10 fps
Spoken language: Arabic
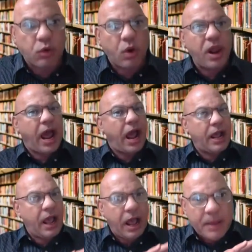وكل
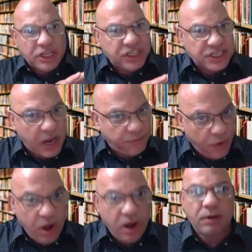حاجة ماشية زي
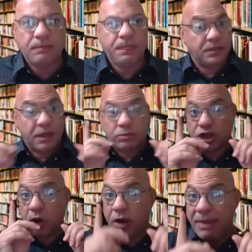الفل ده
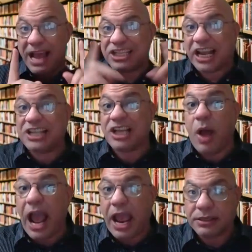مش هو بس ده كذا
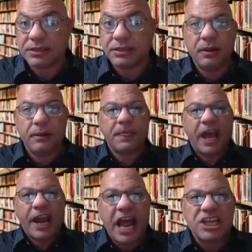واحد
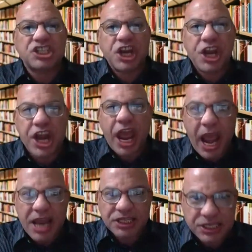هنزل
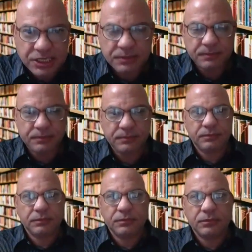ناس
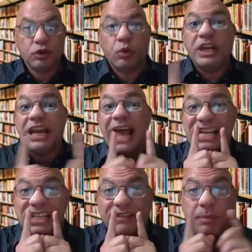
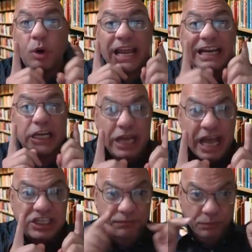وللأسف بقول لك
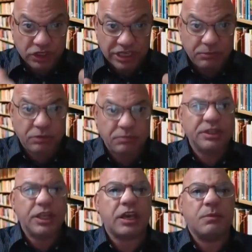للأسف معظمهم من
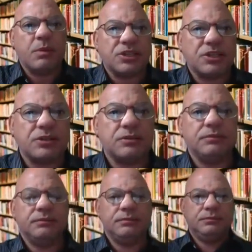داخل مصر
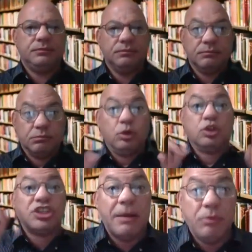
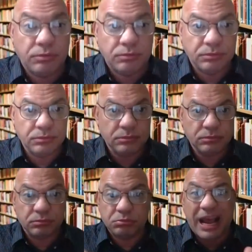معظمهم
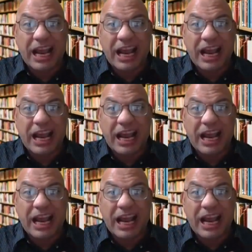ما